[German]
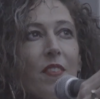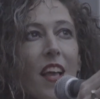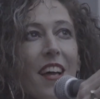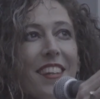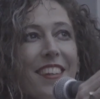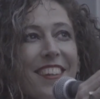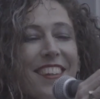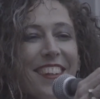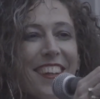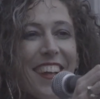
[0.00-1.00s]
dann
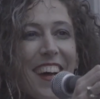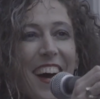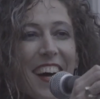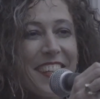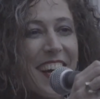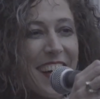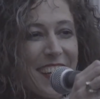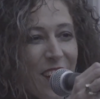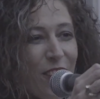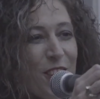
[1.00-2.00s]
hat er
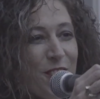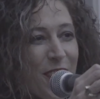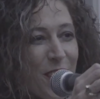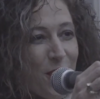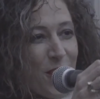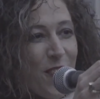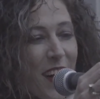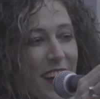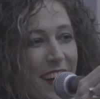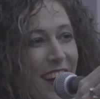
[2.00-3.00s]
einen Ausweg und
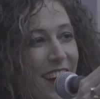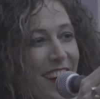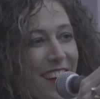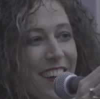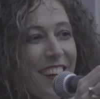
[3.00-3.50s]
zwar er